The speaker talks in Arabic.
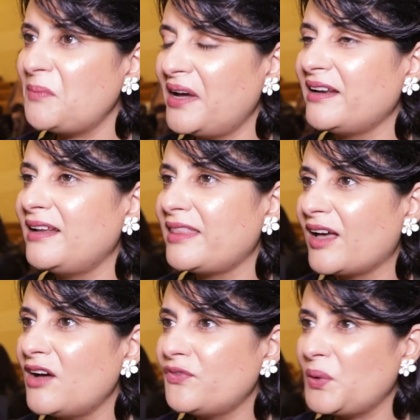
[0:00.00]
البحرين
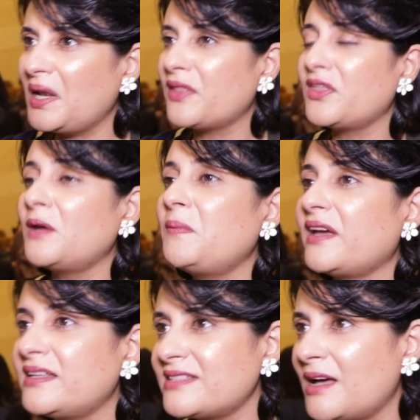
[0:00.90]
الثقافة والآثار
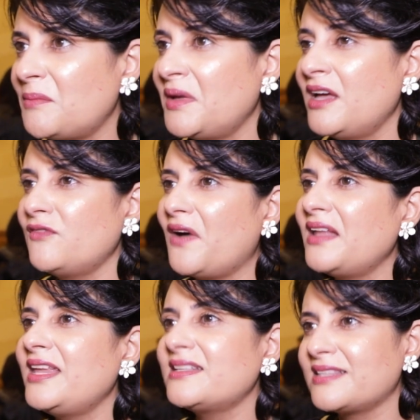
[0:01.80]
بختام
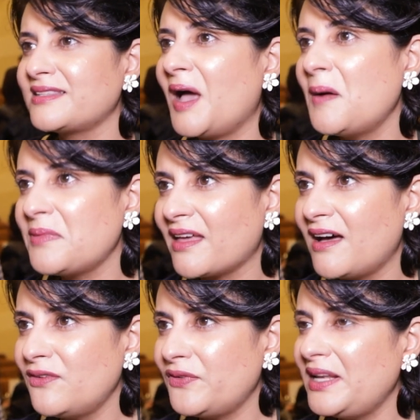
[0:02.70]
فعالية الطعام
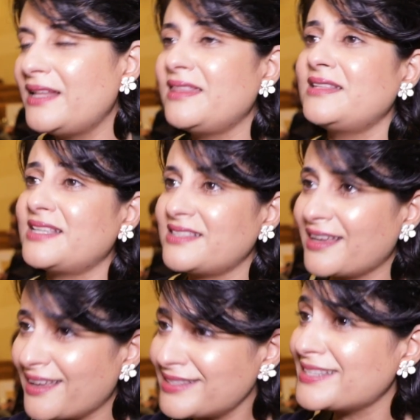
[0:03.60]
ثقافة الذي
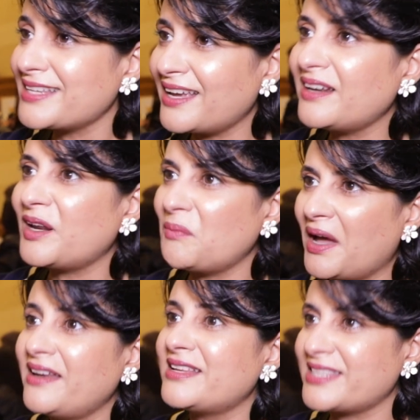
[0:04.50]
تتكرر
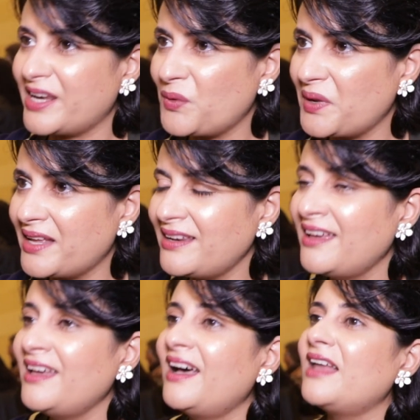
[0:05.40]
معنا سنويا
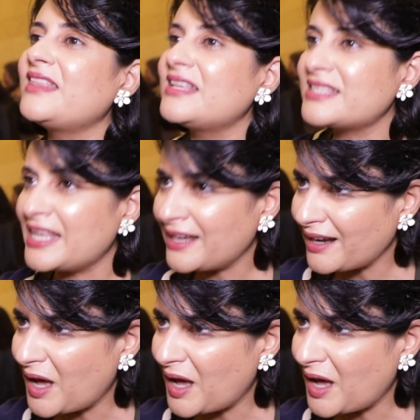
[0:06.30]
هذه السنة